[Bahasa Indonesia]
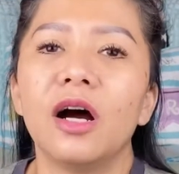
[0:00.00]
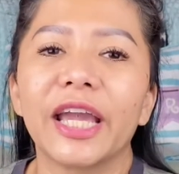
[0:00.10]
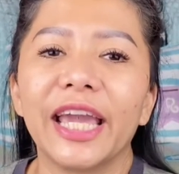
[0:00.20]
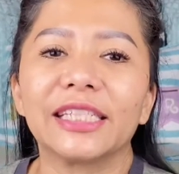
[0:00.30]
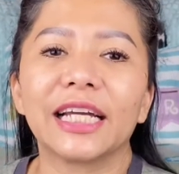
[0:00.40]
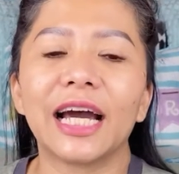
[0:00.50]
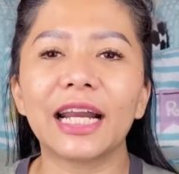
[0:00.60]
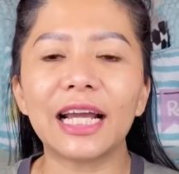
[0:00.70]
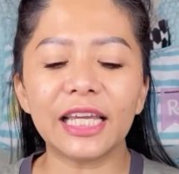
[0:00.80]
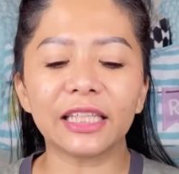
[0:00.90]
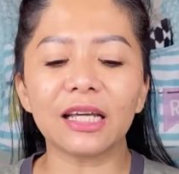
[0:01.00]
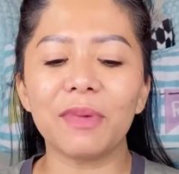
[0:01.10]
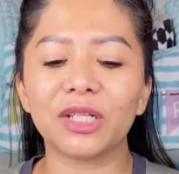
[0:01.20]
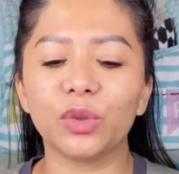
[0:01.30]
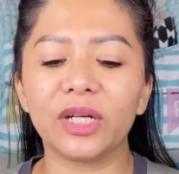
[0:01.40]
Oke, sekarang kita
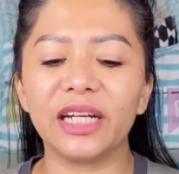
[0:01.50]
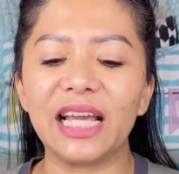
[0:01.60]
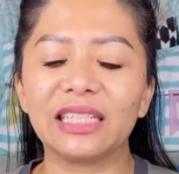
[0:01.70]
masuk ke yang si